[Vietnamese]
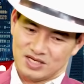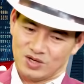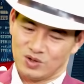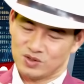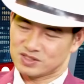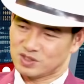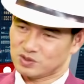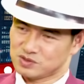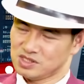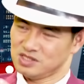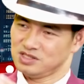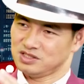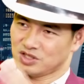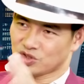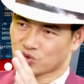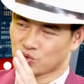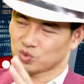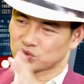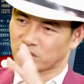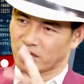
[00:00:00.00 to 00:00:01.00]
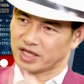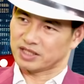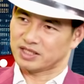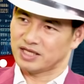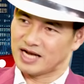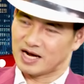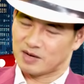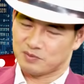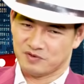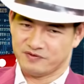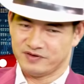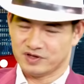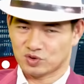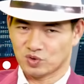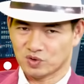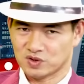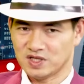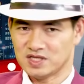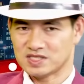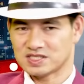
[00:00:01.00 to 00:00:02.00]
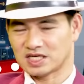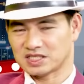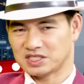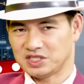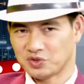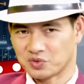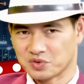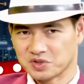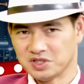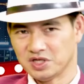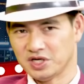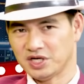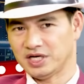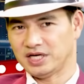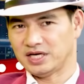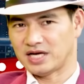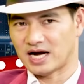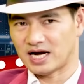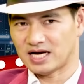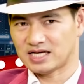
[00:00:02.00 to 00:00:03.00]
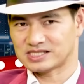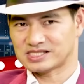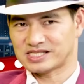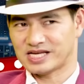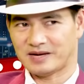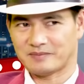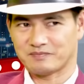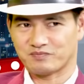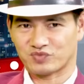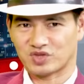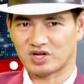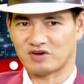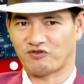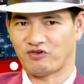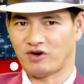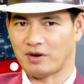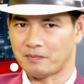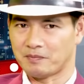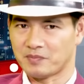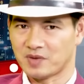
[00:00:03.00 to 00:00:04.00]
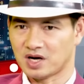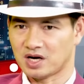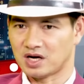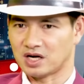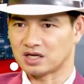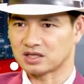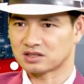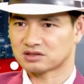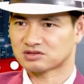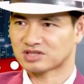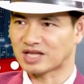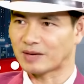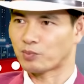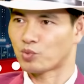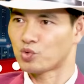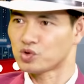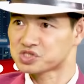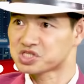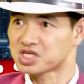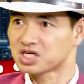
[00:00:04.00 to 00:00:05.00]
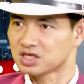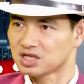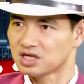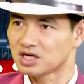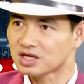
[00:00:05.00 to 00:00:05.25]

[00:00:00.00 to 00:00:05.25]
xin lỗi giáo sư thế dạ. cụ thể thế nào bởi vì tôi tin rằng nhiều người đã xem tác phẩm uh, ờ, tam quốc diễn